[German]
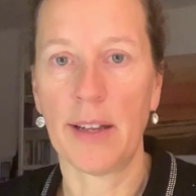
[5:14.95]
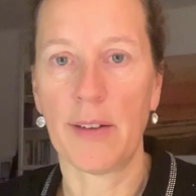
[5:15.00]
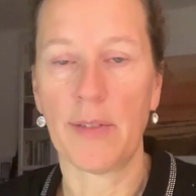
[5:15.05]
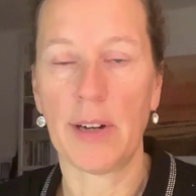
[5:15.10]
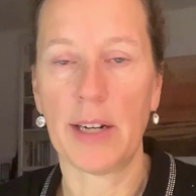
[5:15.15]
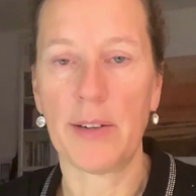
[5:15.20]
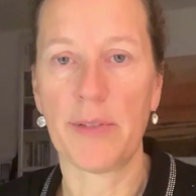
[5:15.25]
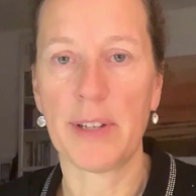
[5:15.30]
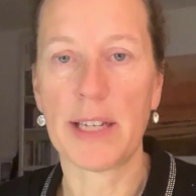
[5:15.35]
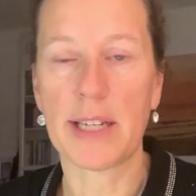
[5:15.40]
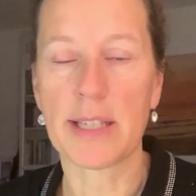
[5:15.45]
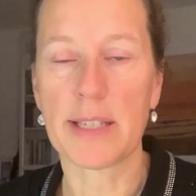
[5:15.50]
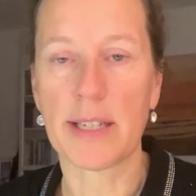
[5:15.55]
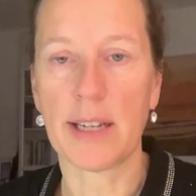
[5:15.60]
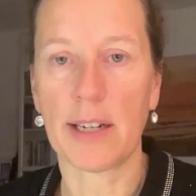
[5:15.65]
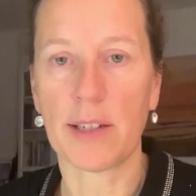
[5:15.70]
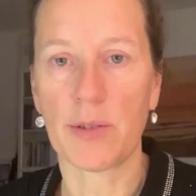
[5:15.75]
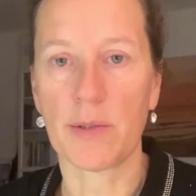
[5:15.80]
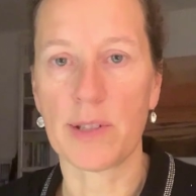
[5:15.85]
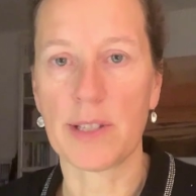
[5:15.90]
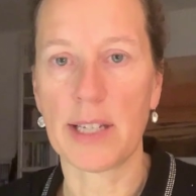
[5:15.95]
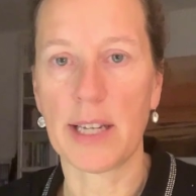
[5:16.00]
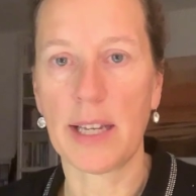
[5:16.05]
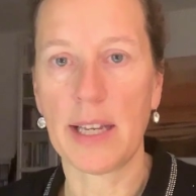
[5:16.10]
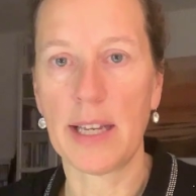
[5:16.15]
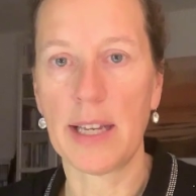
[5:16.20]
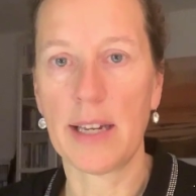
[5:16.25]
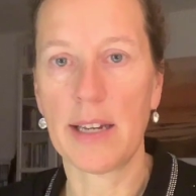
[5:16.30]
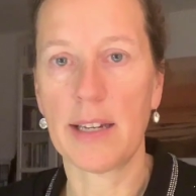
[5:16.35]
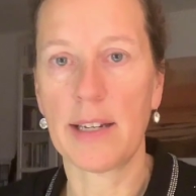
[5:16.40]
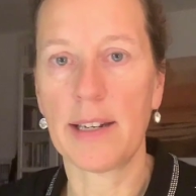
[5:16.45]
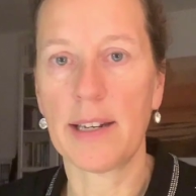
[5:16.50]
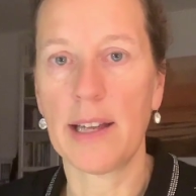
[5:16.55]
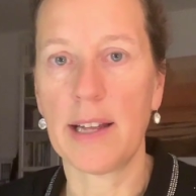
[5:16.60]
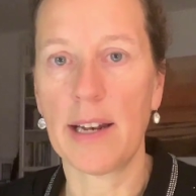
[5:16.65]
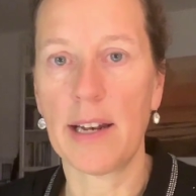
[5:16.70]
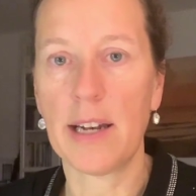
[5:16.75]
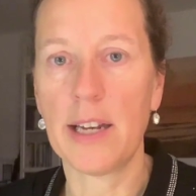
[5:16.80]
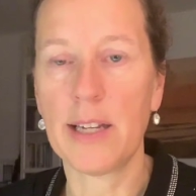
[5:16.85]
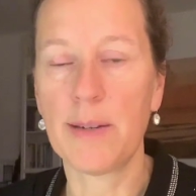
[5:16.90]
weil wie gesagt, unser Gehirn
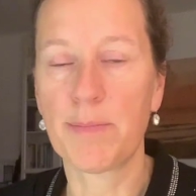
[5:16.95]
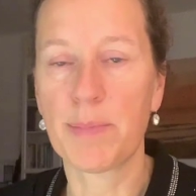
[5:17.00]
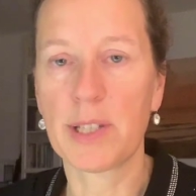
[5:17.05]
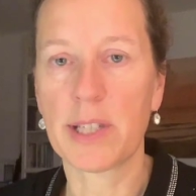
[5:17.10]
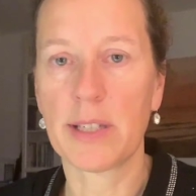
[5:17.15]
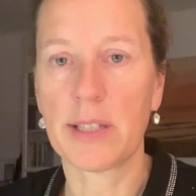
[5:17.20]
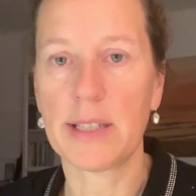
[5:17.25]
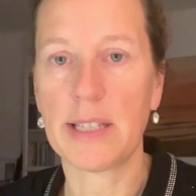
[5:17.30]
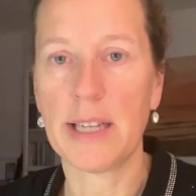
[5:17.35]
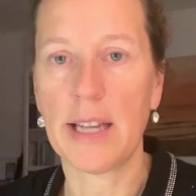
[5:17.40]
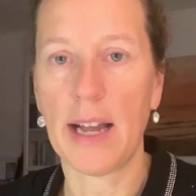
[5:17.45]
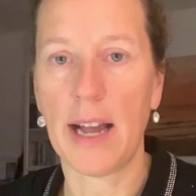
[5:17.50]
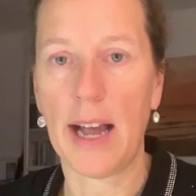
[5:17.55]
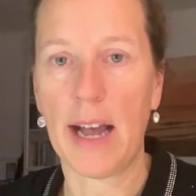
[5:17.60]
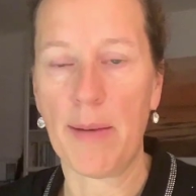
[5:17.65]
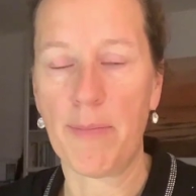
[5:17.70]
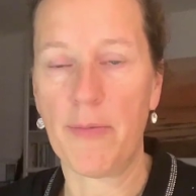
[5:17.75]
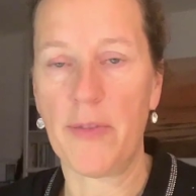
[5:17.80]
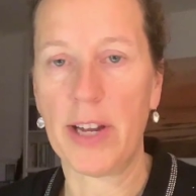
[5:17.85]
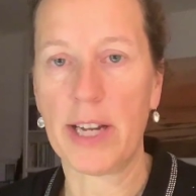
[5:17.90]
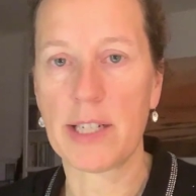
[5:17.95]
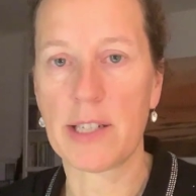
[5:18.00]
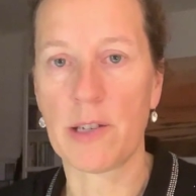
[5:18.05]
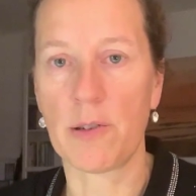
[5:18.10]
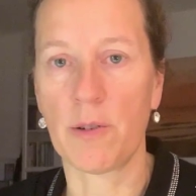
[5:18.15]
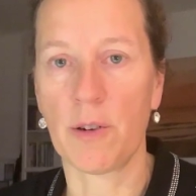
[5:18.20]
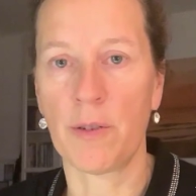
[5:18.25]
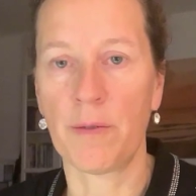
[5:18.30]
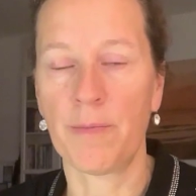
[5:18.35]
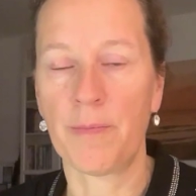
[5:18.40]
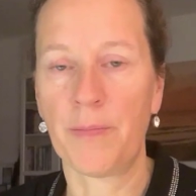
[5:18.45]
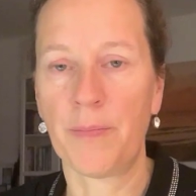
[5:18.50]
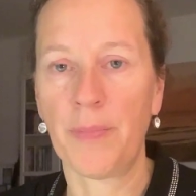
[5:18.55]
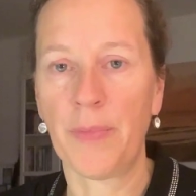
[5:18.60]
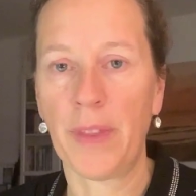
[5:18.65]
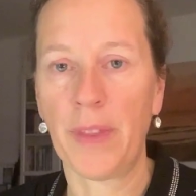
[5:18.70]
liebt die Abwechslung.